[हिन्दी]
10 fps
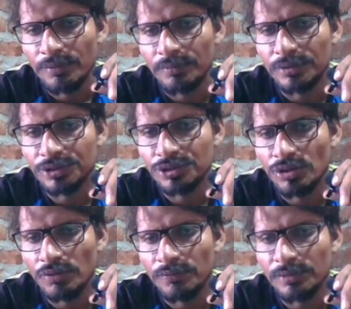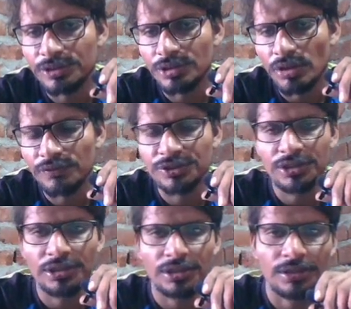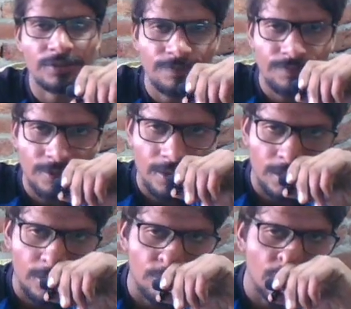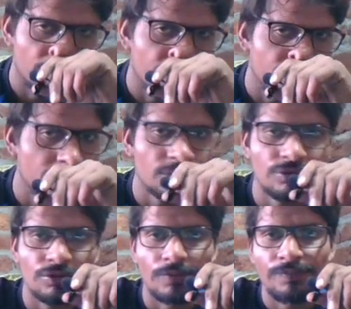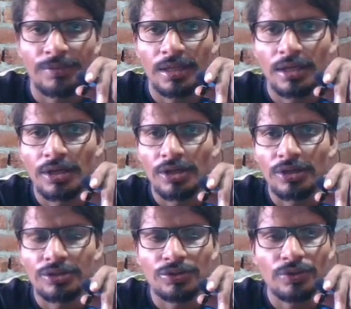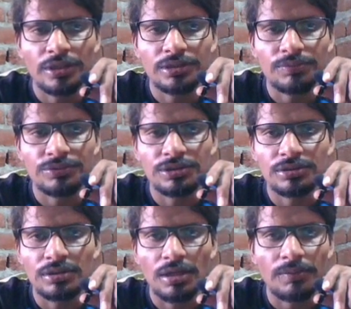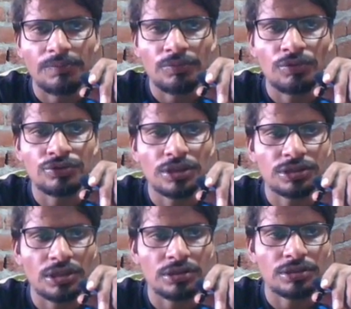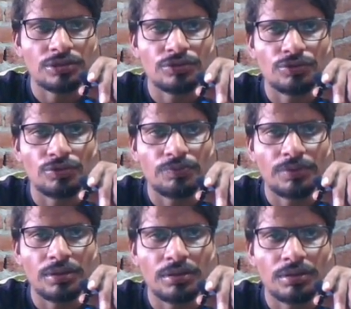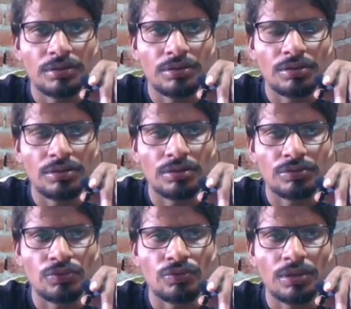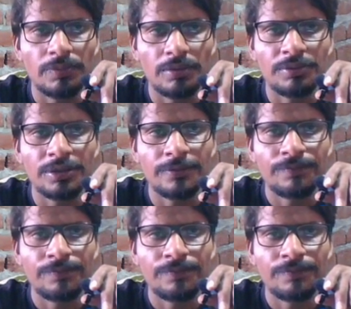मिनिस्ट्री ऑफ मिनिस्टर ऑफ स्टेट के नई दिल्ली पर ठीक है दोस्तों तो ये सब चीज़ आप खुद सर्च कर सकते हो यूट्यूब पर और गूगल पर भी